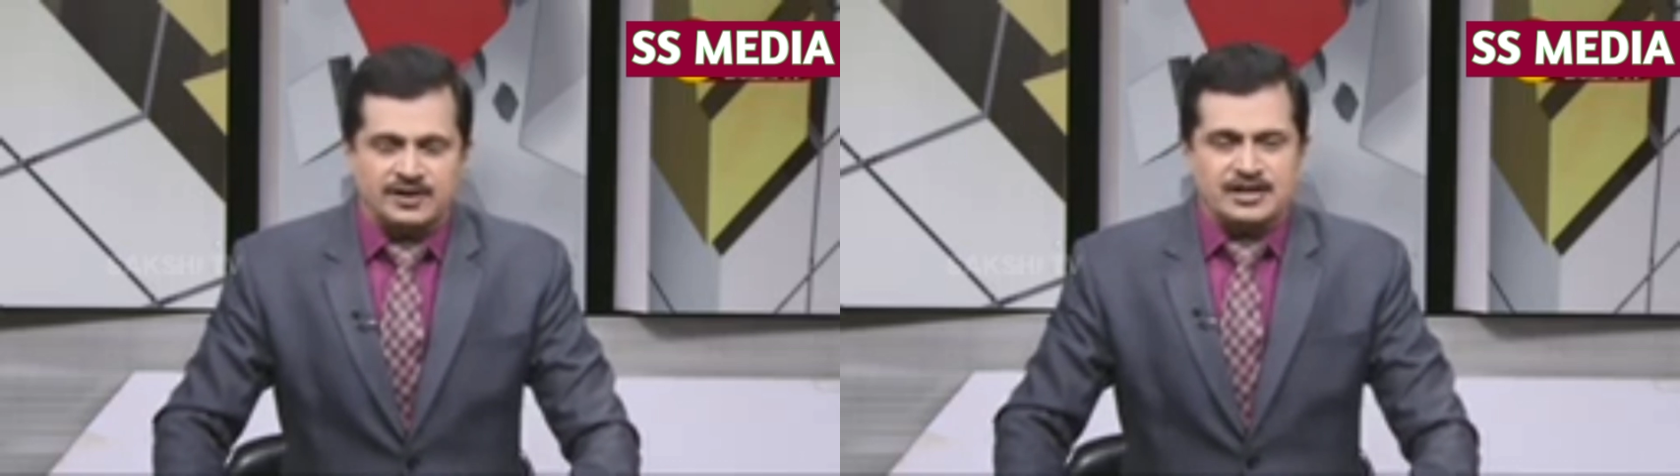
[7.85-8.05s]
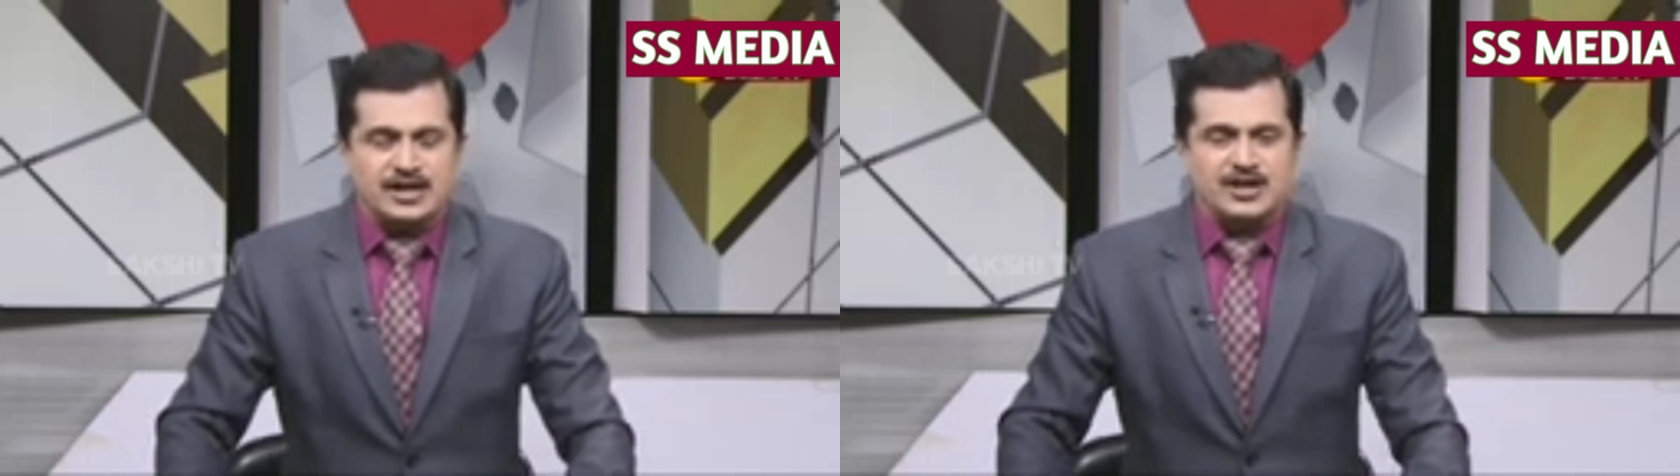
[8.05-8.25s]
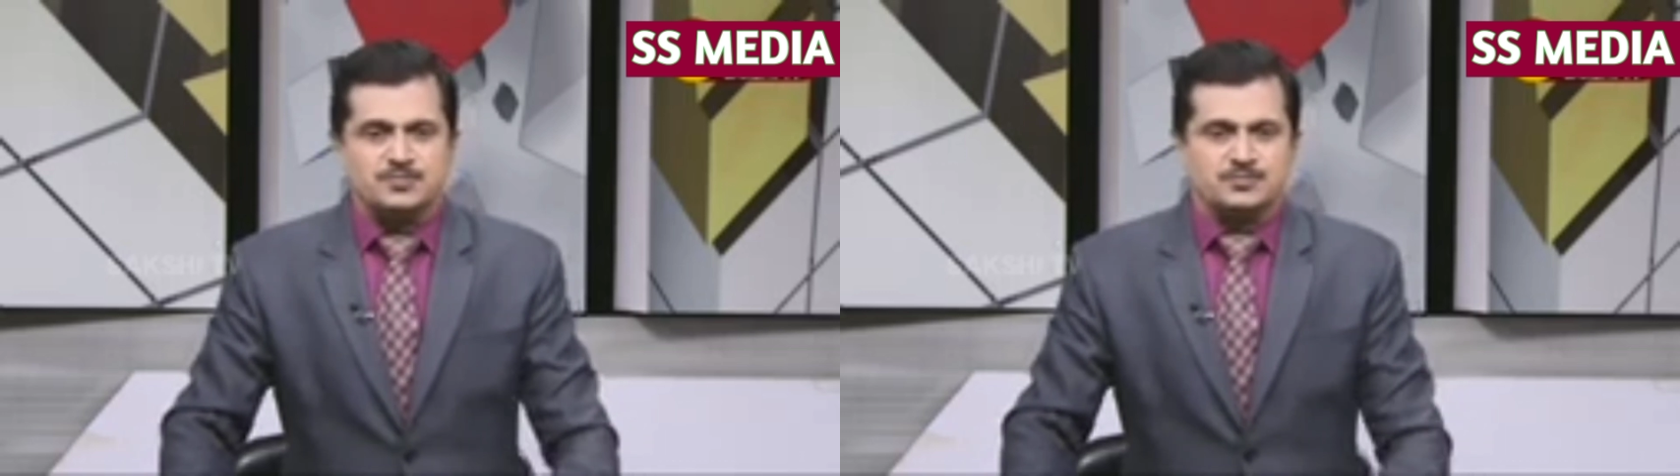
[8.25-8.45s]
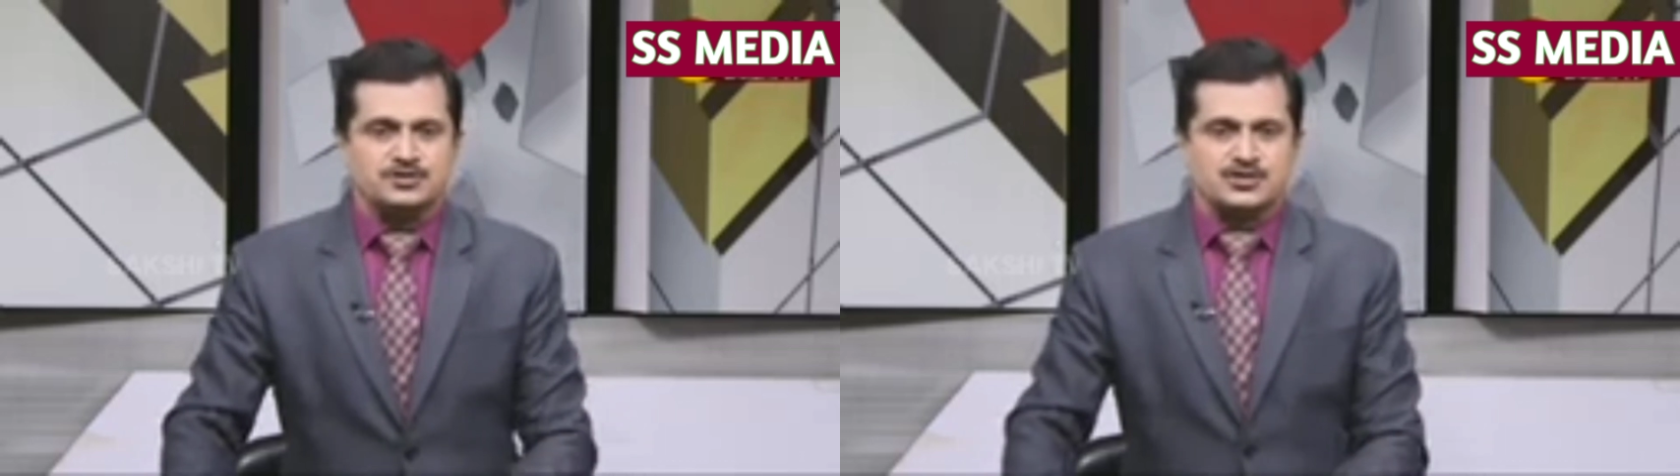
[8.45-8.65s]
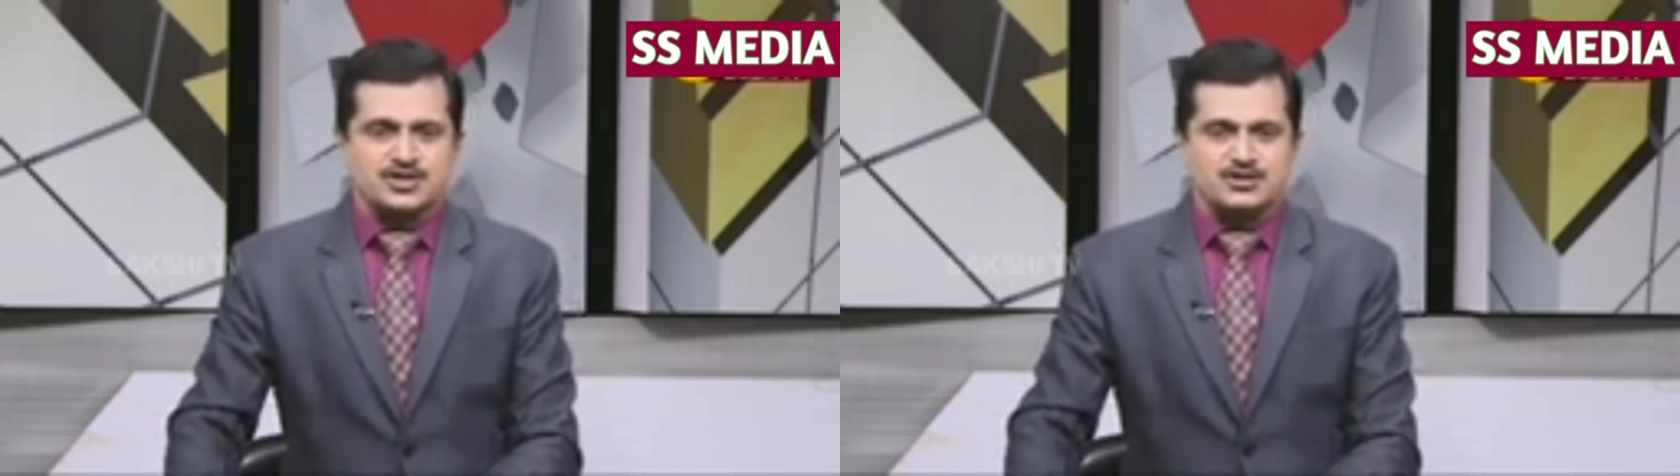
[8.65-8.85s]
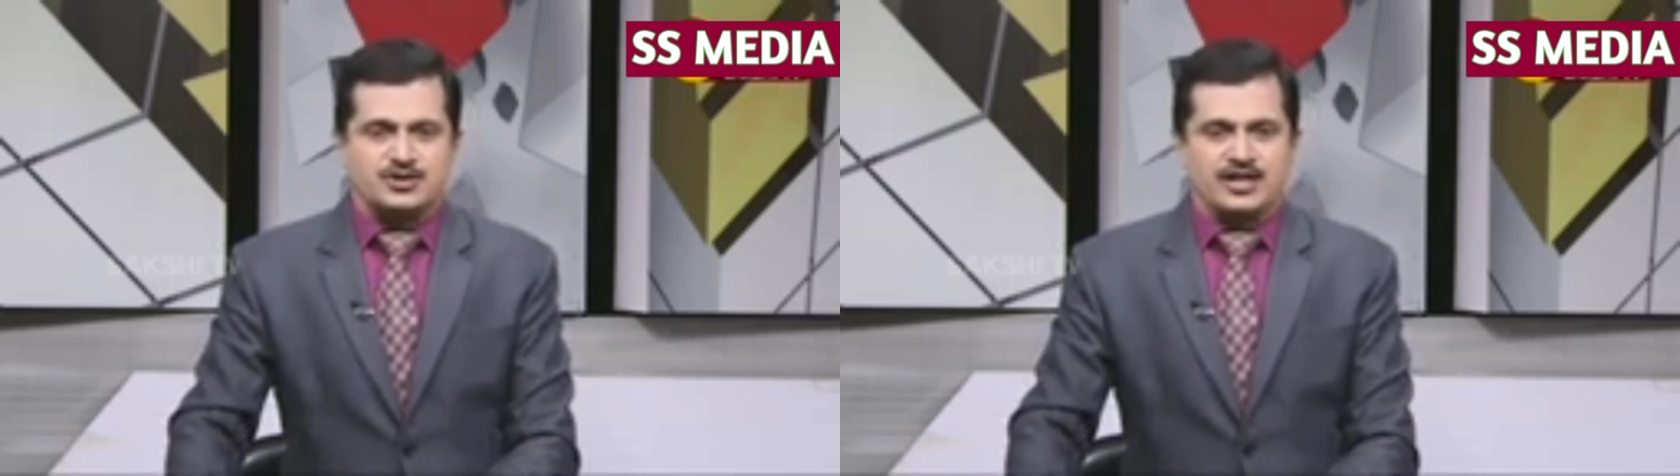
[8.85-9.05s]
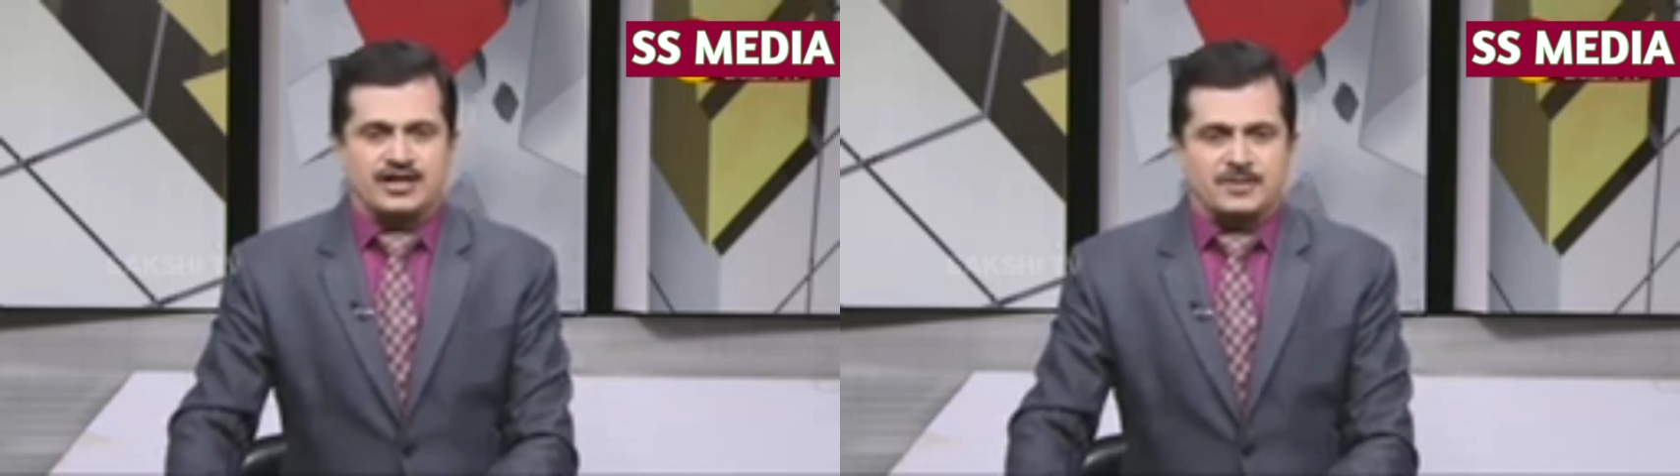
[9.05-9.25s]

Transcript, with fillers: రెండేళ్లు పూర్తి చేసుకుని